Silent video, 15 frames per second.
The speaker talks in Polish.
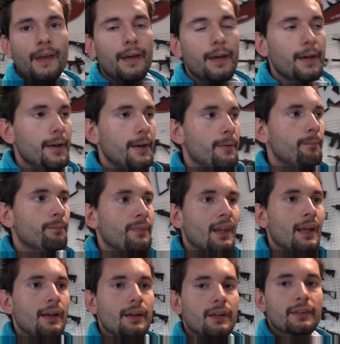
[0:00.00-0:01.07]

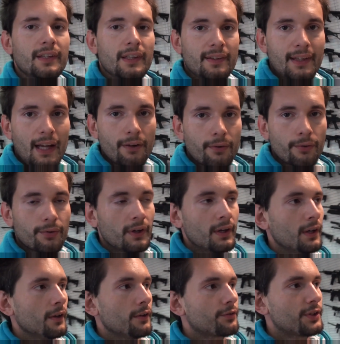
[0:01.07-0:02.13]
yy, zestawów
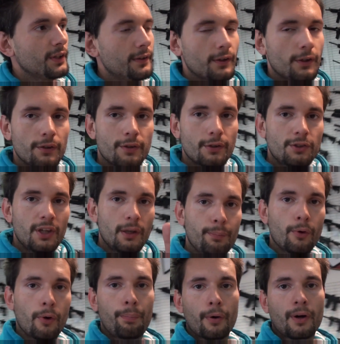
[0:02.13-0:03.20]
wszystko, co dzisiaj
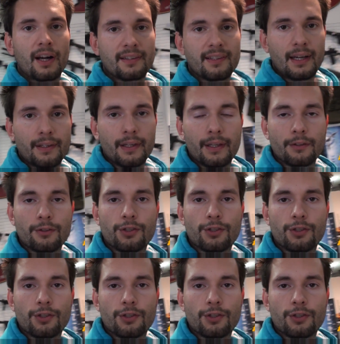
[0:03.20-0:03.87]
było pokazane,